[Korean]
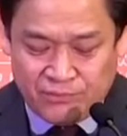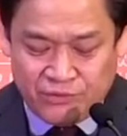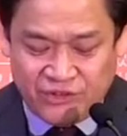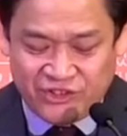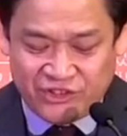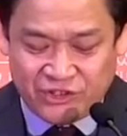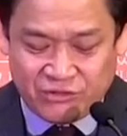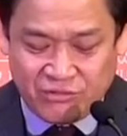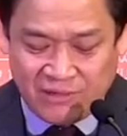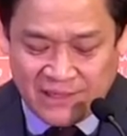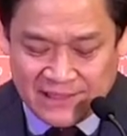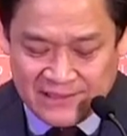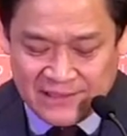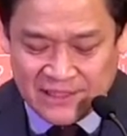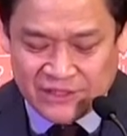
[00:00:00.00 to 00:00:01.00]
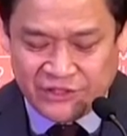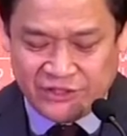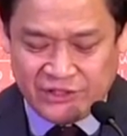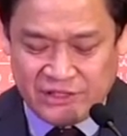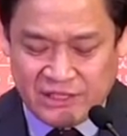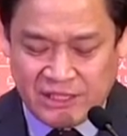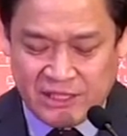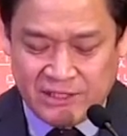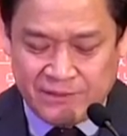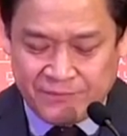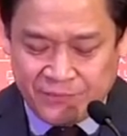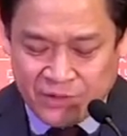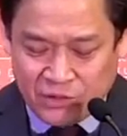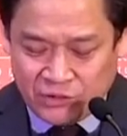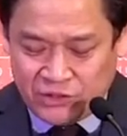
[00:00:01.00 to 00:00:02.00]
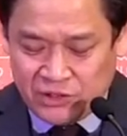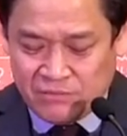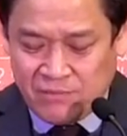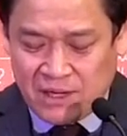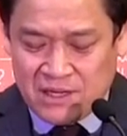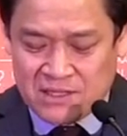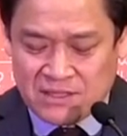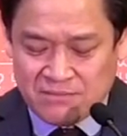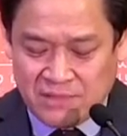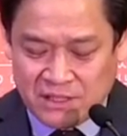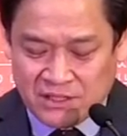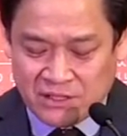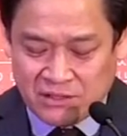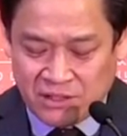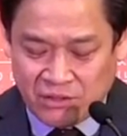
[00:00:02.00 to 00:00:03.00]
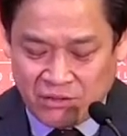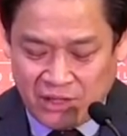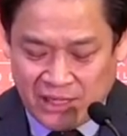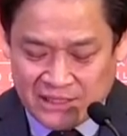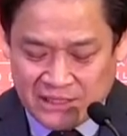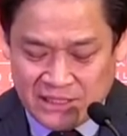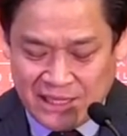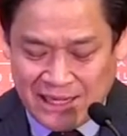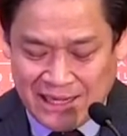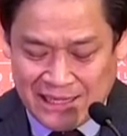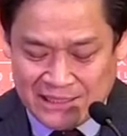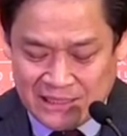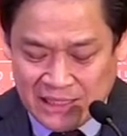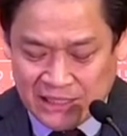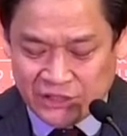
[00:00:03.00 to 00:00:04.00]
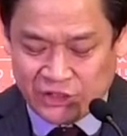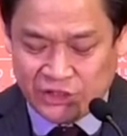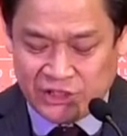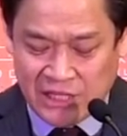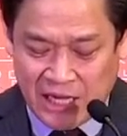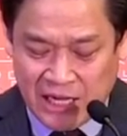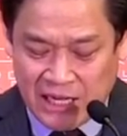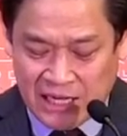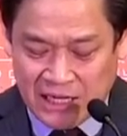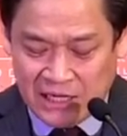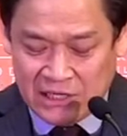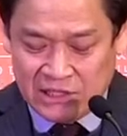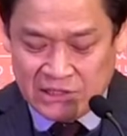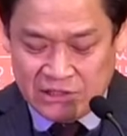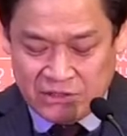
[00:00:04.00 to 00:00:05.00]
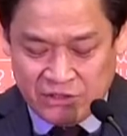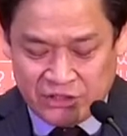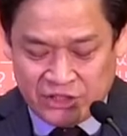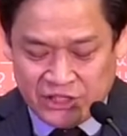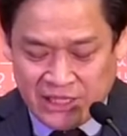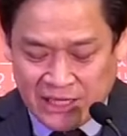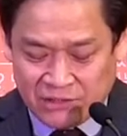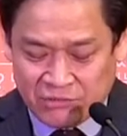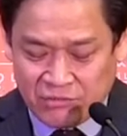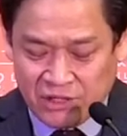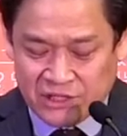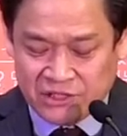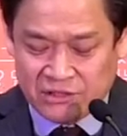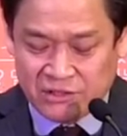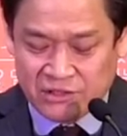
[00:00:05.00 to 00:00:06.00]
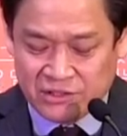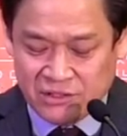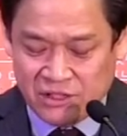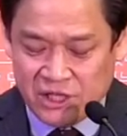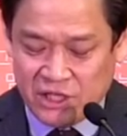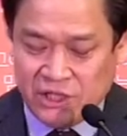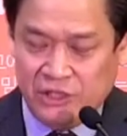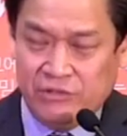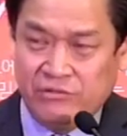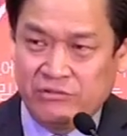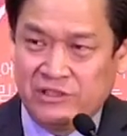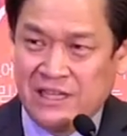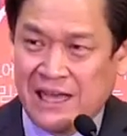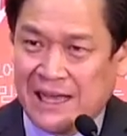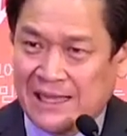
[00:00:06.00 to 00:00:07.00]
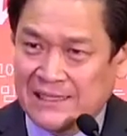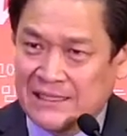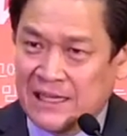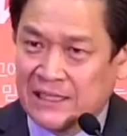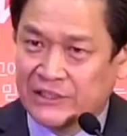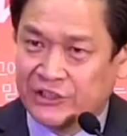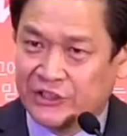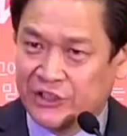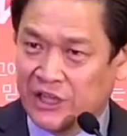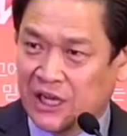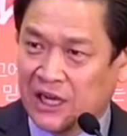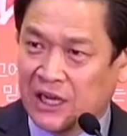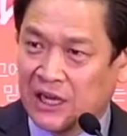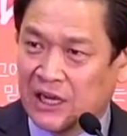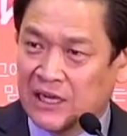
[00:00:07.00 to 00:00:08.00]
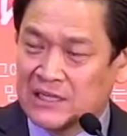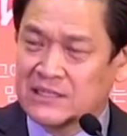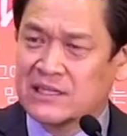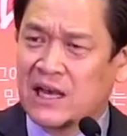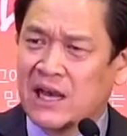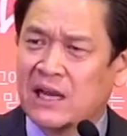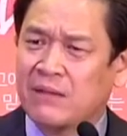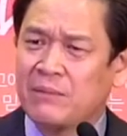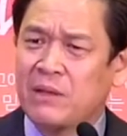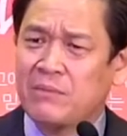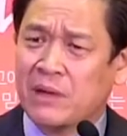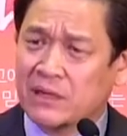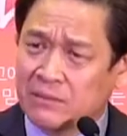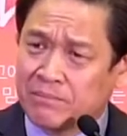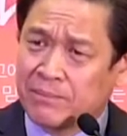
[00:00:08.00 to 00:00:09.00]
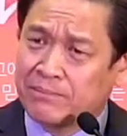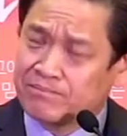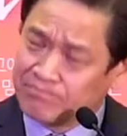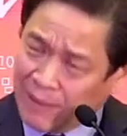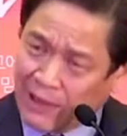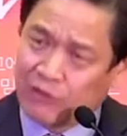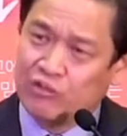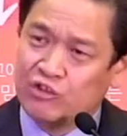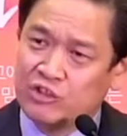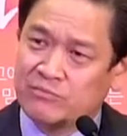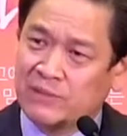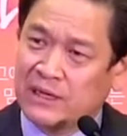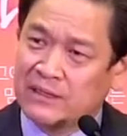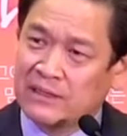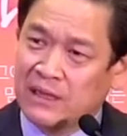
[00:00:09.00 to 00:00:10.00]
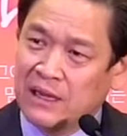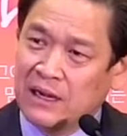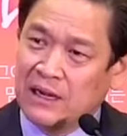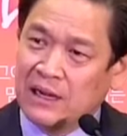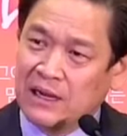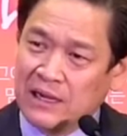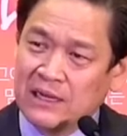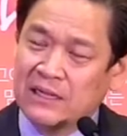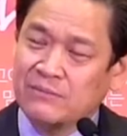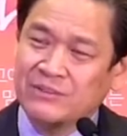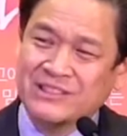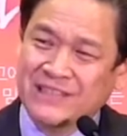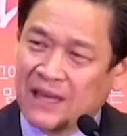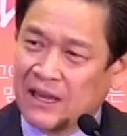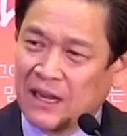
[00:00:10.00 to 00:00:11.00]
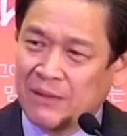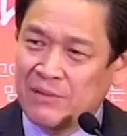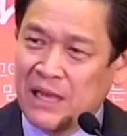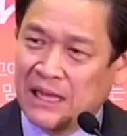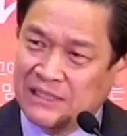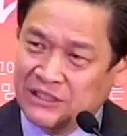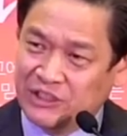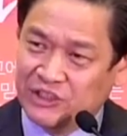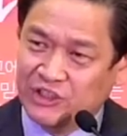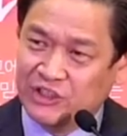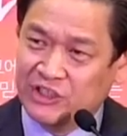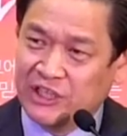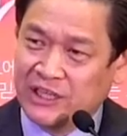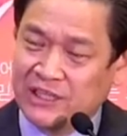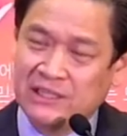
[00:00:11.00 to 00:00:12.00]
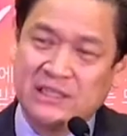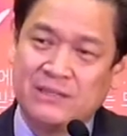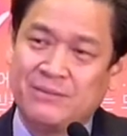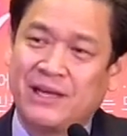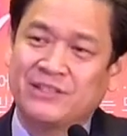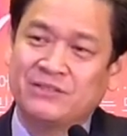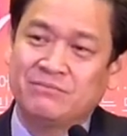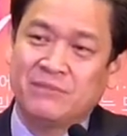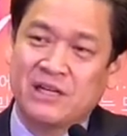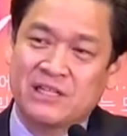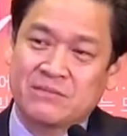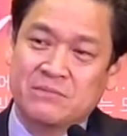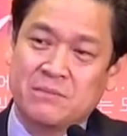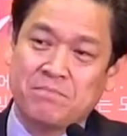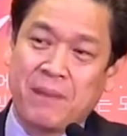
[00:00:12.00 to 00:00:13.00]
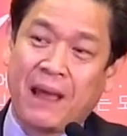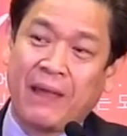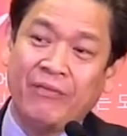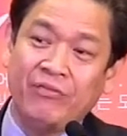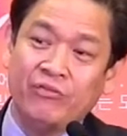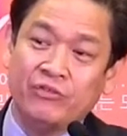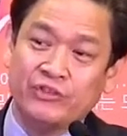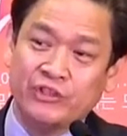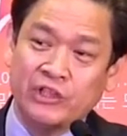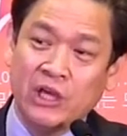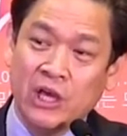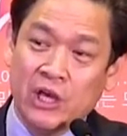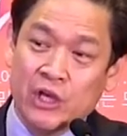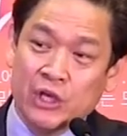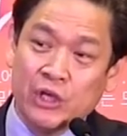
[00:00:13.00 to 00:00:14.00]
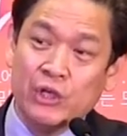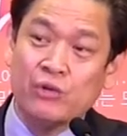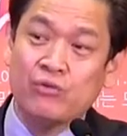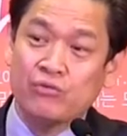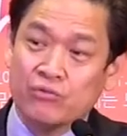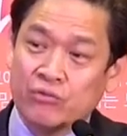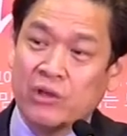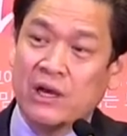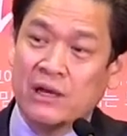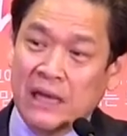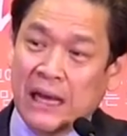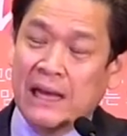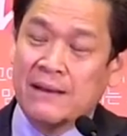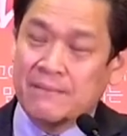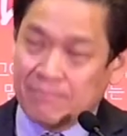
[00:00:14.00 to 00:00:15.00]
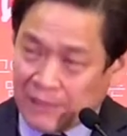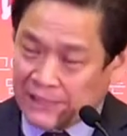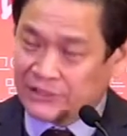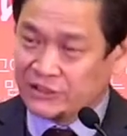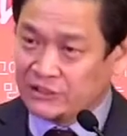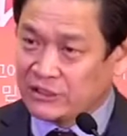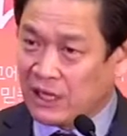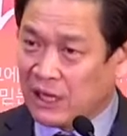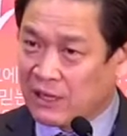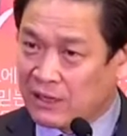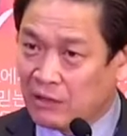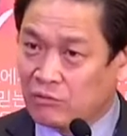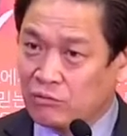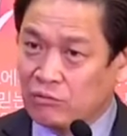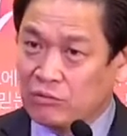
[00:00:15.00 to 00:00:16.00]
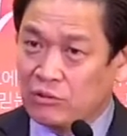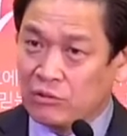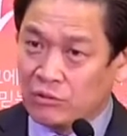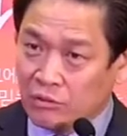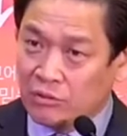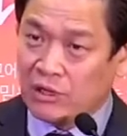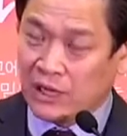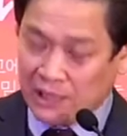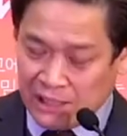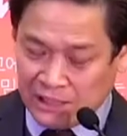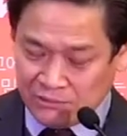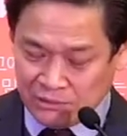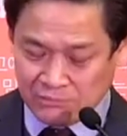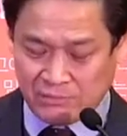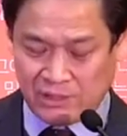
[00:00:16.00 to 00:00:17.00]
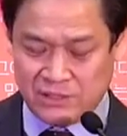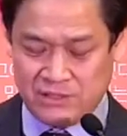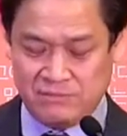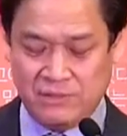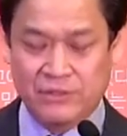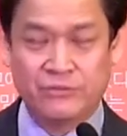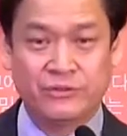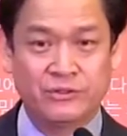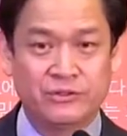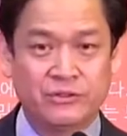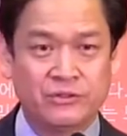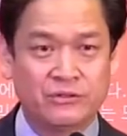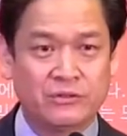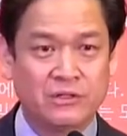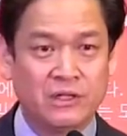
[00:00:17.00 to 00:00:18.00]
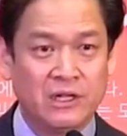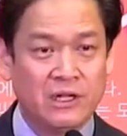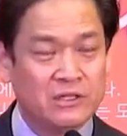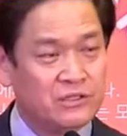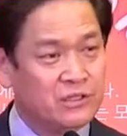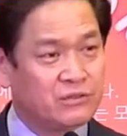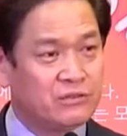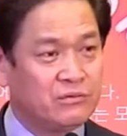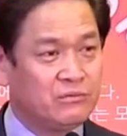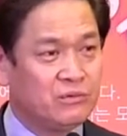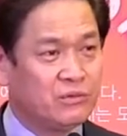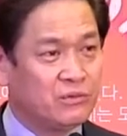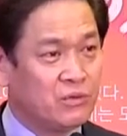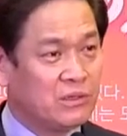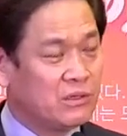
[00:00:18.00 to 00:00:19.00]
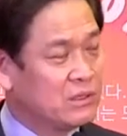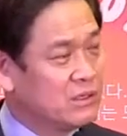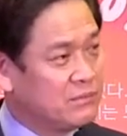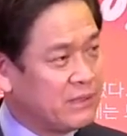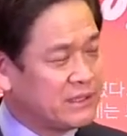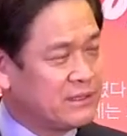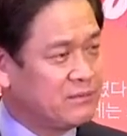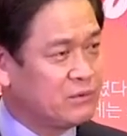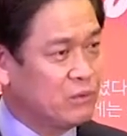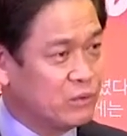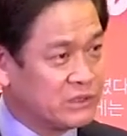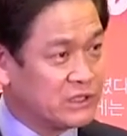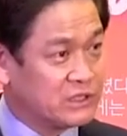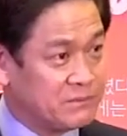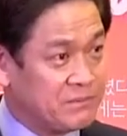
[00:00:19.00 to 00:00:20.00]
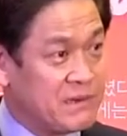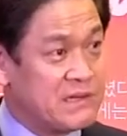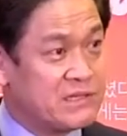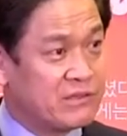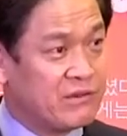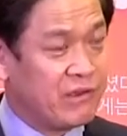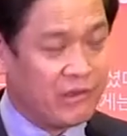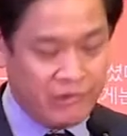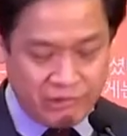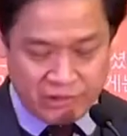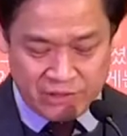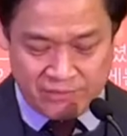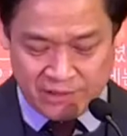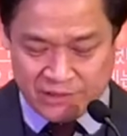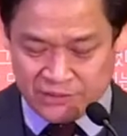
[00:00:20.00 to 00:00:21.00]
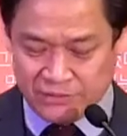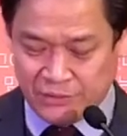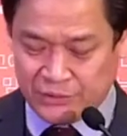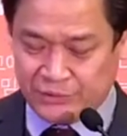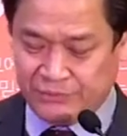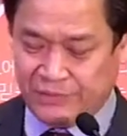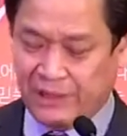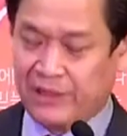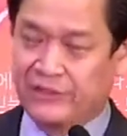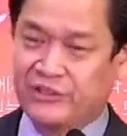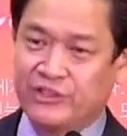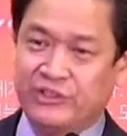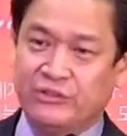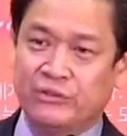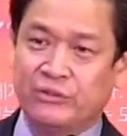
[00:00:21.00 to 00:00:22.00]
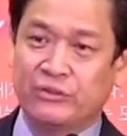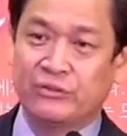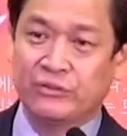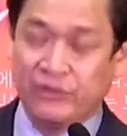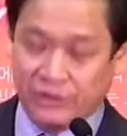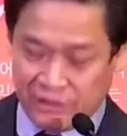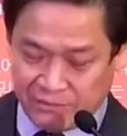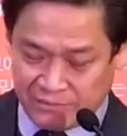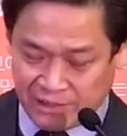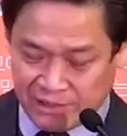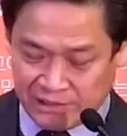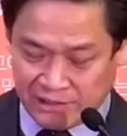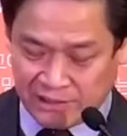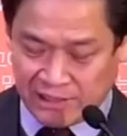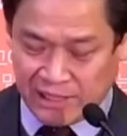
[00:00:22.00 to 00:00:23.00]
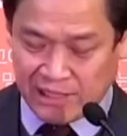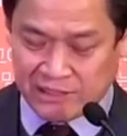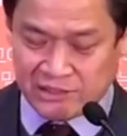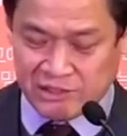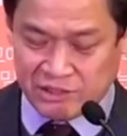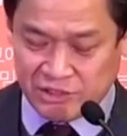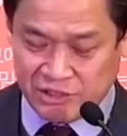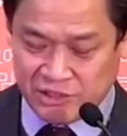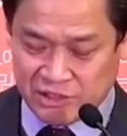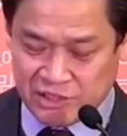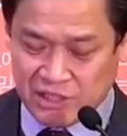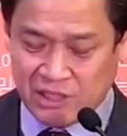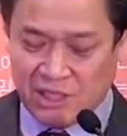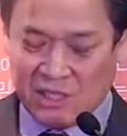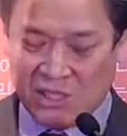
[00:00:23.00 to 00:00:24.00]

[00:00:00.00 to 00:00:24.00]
부리지도 아니하신다. 어찌 말씀하신 대로 하지 아니하시랴 어찌 약속하신 것을 이루지 아니하시랴 사람의 말은 바뀌지만 하나님은 사람이 아니시기에 하나님 하신 말씀을 반드시 이루고야 마신다라고 오늘 하나님은 말씀하고 있죠. 예수님도 어, 마태복음 5장 18절에 이렇게 말씀하신 내가 진정으로 너에게 말한다 다 같이 시작